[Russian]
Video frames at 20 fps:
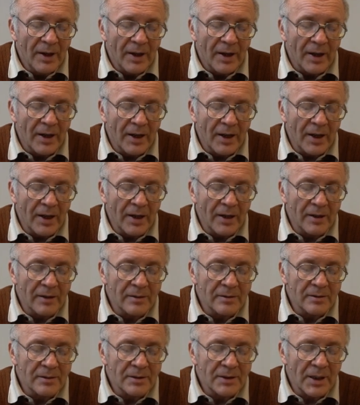
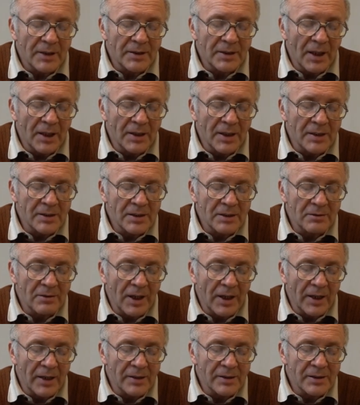Э, статья
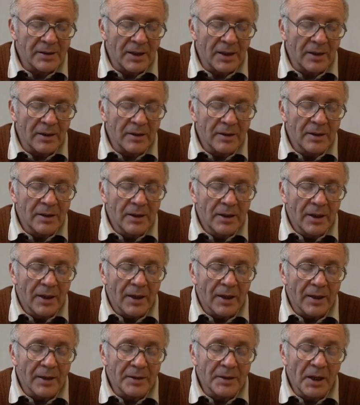называется
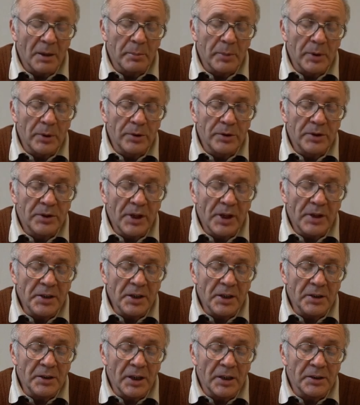
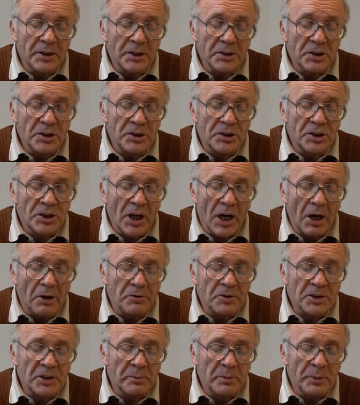«Наблюдение над
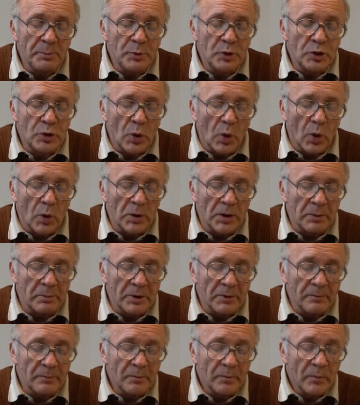отечавшими
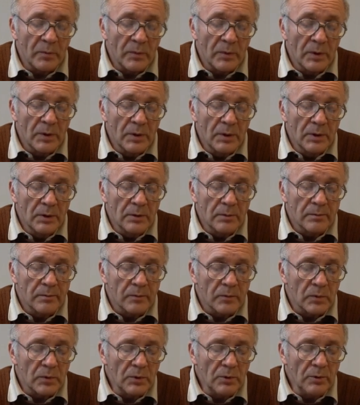пчелами».
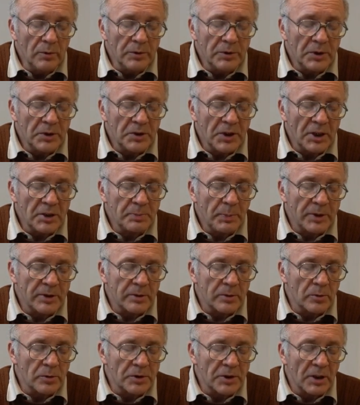Ну, сейчас
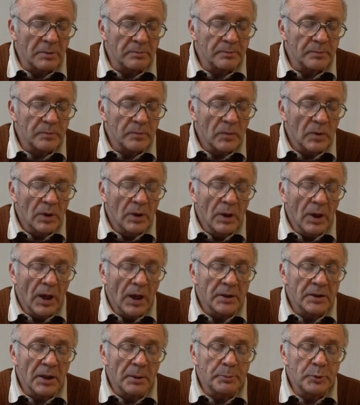послушаем.
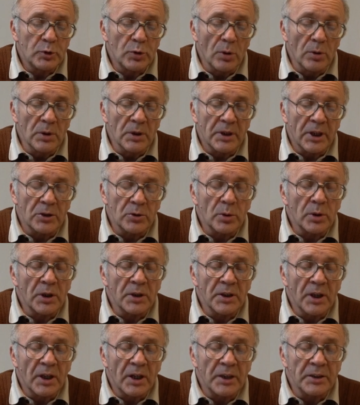Это пчелы,
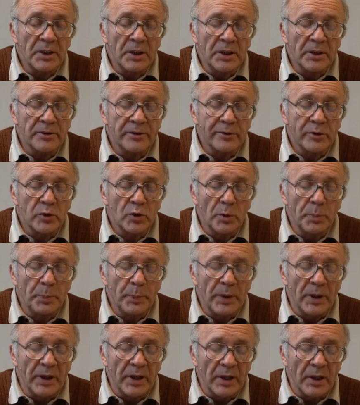которые находились в
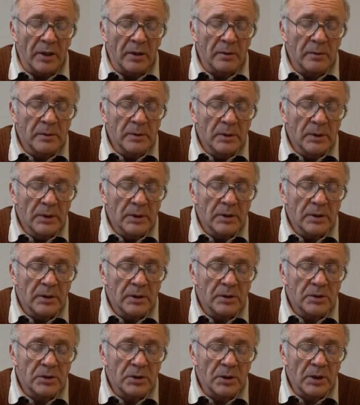дупле.
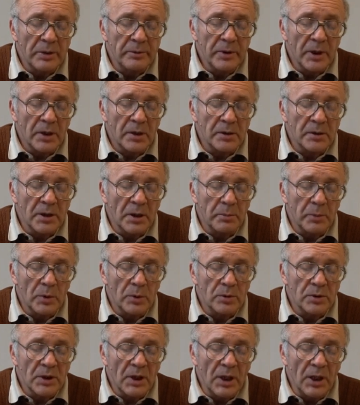И человек
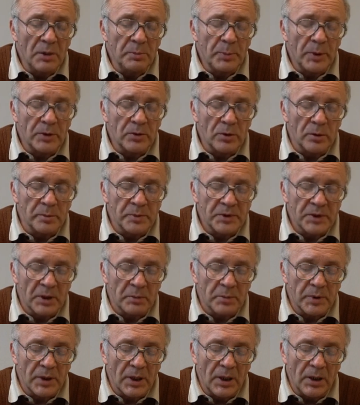наблюдал, потом
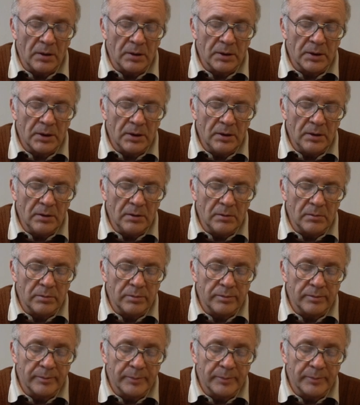собрал и